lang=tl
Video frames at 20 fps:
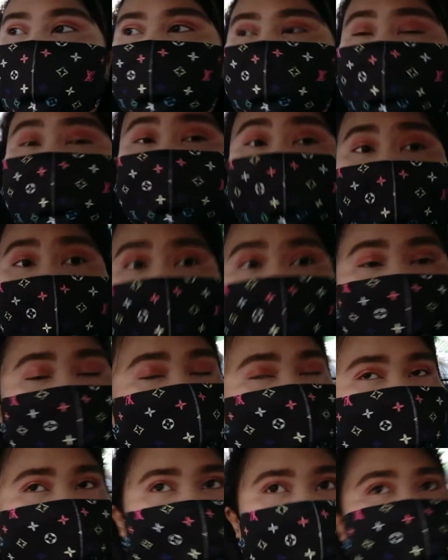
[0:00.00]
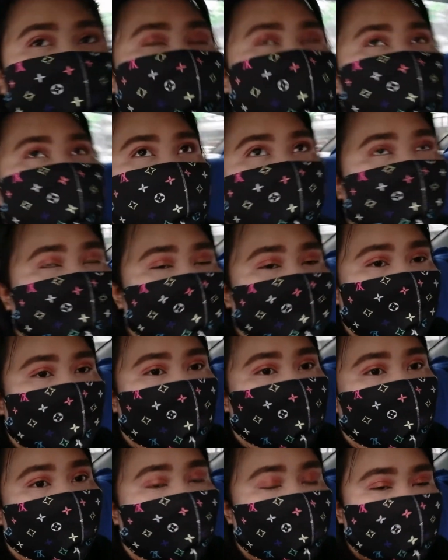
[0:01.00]
so biglaan lang to guys as in
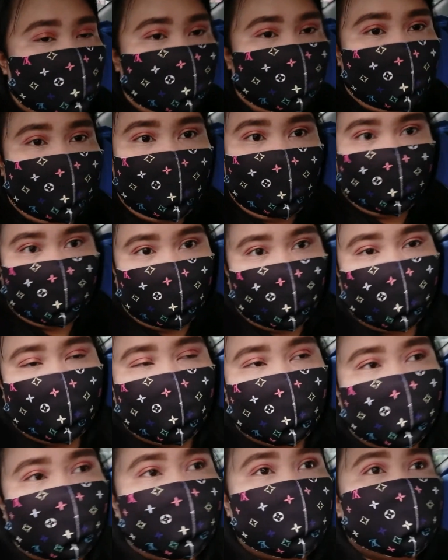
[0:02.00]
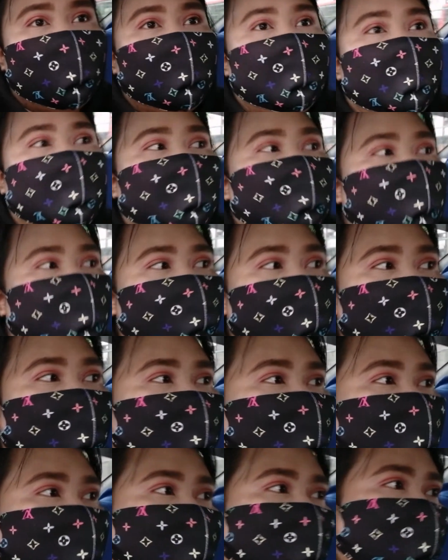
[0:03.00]
wala sa plano
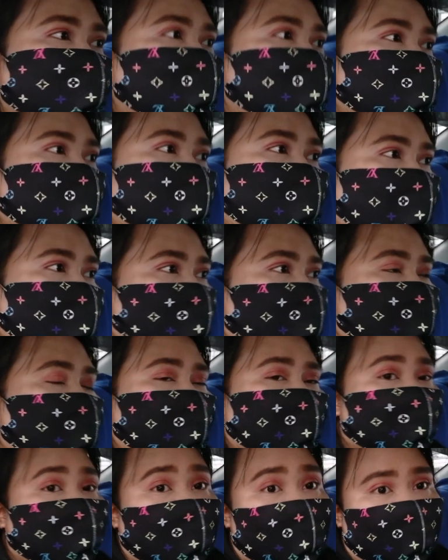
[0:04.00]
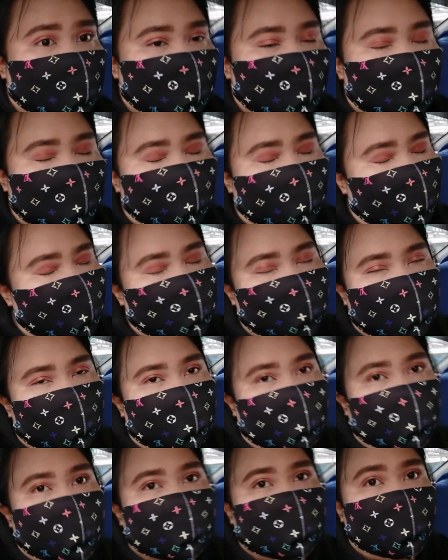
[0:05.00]
bigla na lang siyang tumawag nag-text di pala siya
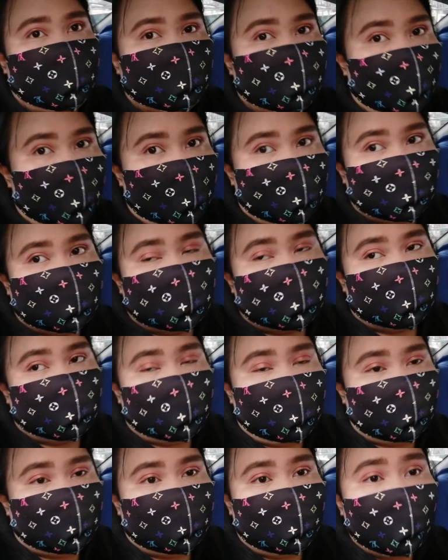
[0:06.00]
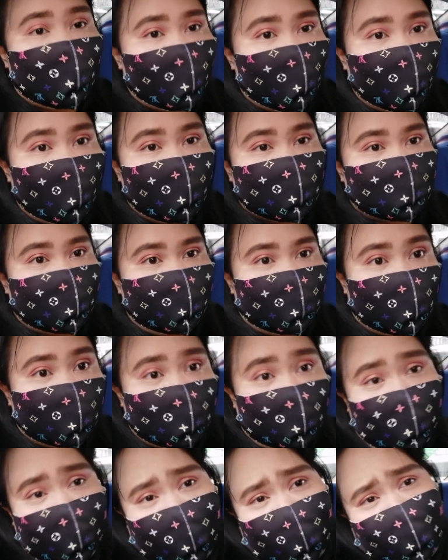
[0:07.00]
tumawag nag-text kung nasan ako sabi ko
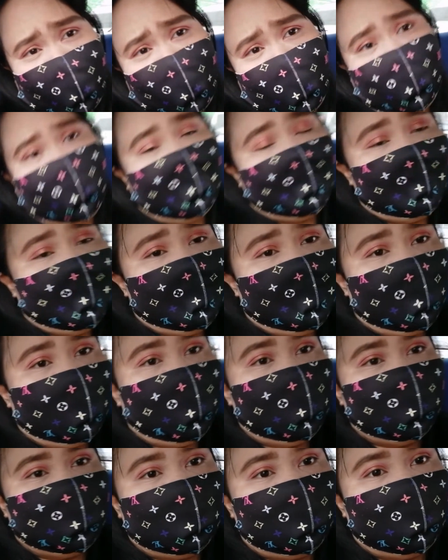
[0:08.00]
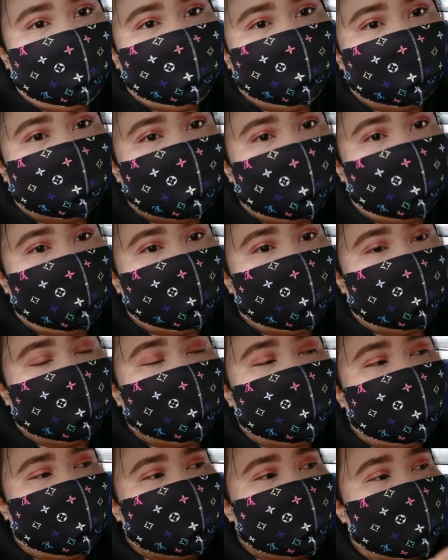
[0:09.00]
sa bahay ganyan sabi niya
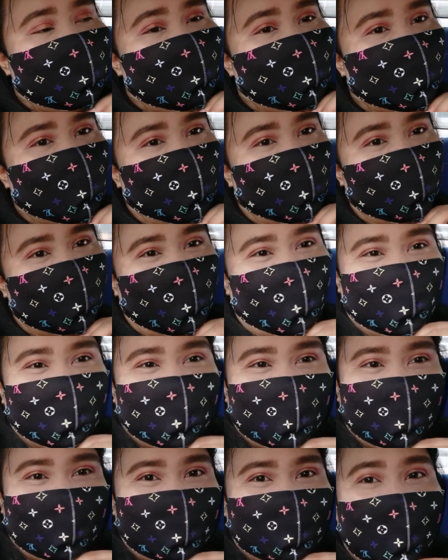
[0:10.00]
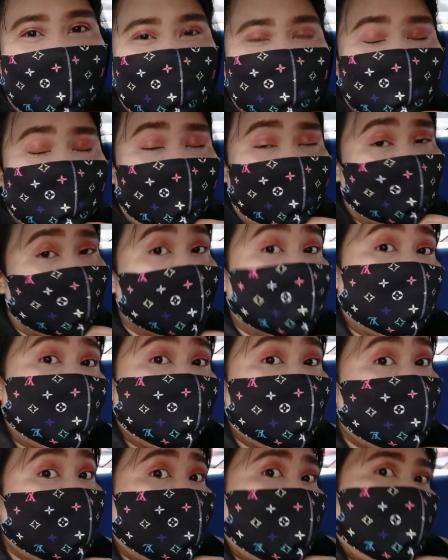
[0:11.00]
tara sa Eastwood o diba dahil sa ate girl
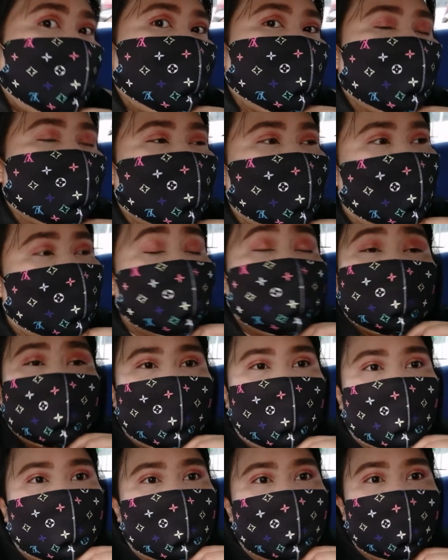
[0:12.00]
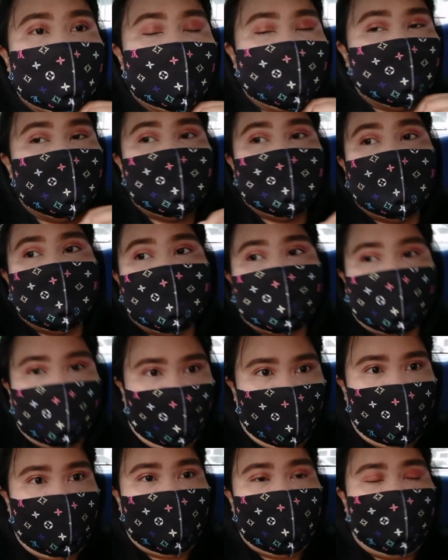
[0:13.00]
na naman ay kalad ka rin
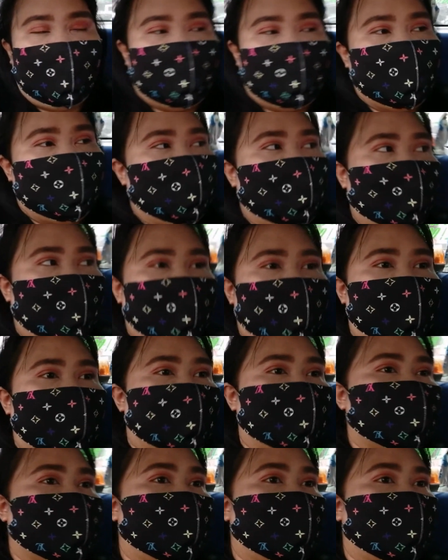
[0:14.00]
go agad ayan